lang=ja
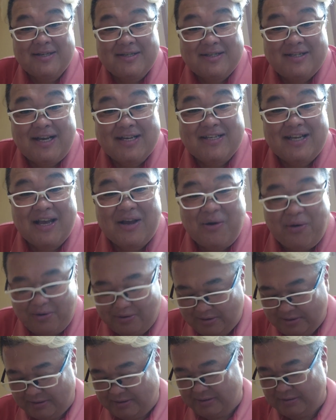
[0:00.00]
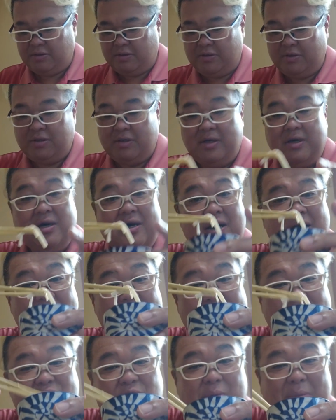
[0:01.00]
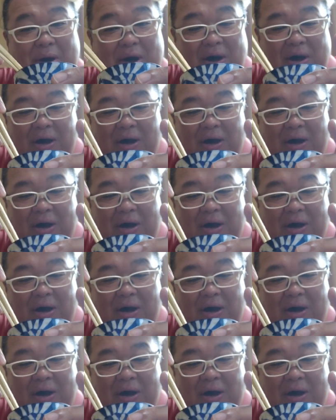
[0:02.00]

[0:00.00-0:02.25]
さあ最後はいそば